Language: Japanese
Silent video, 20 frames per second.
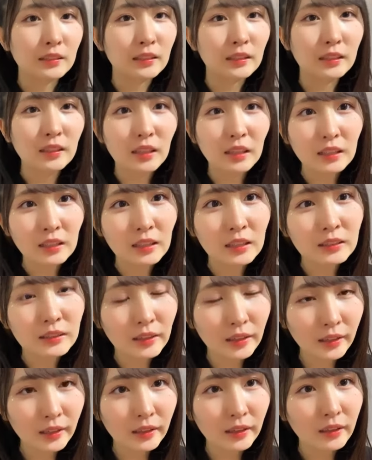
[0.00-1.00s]
気合入れて
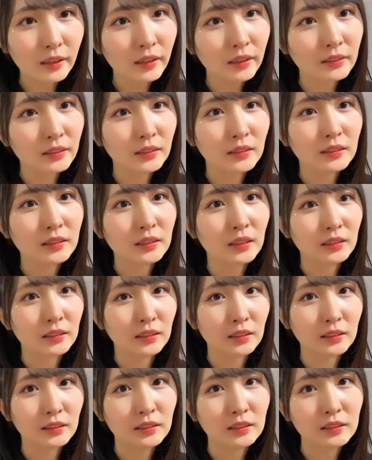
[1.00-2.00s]
話しか
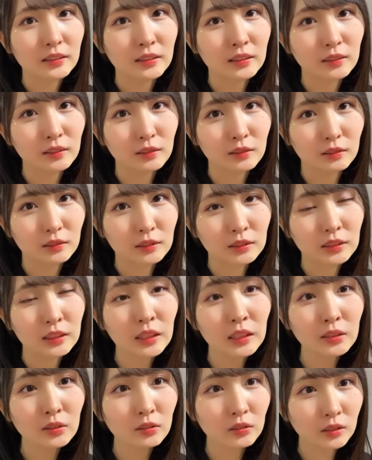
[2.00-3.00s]
けに行ってる意
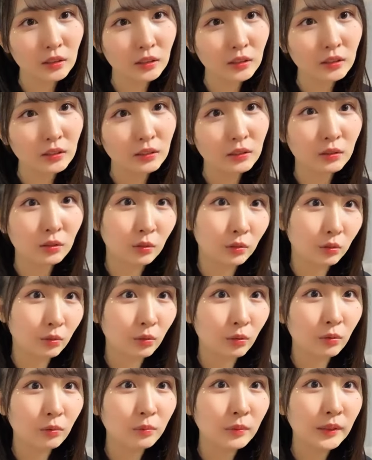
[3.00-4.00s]
外とねそう
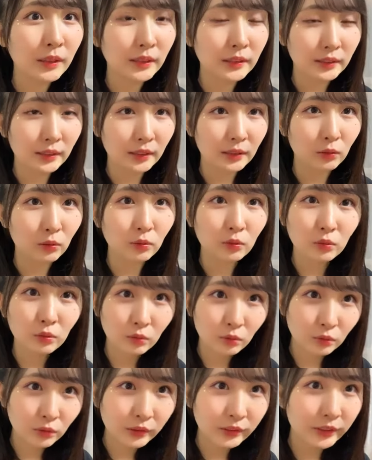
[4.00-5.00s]
こう見えて本
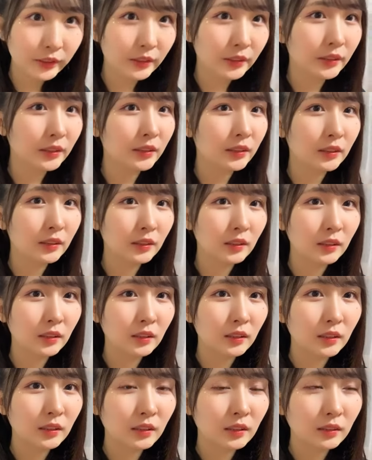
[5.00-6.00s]
当に
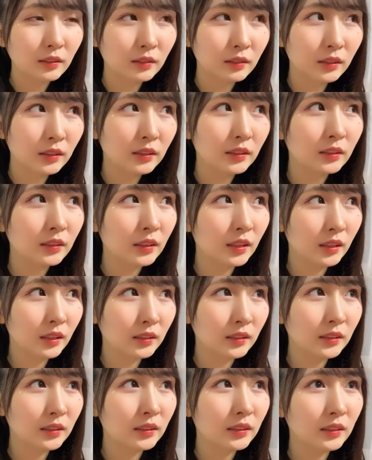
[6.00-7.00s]
それぐら
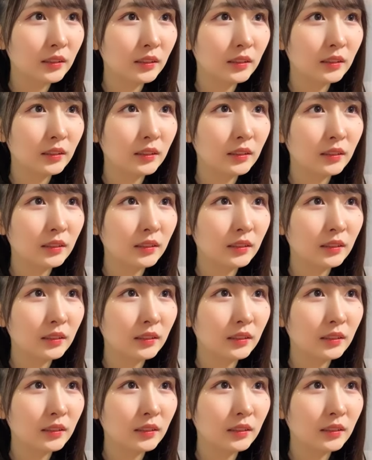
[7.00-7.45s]
い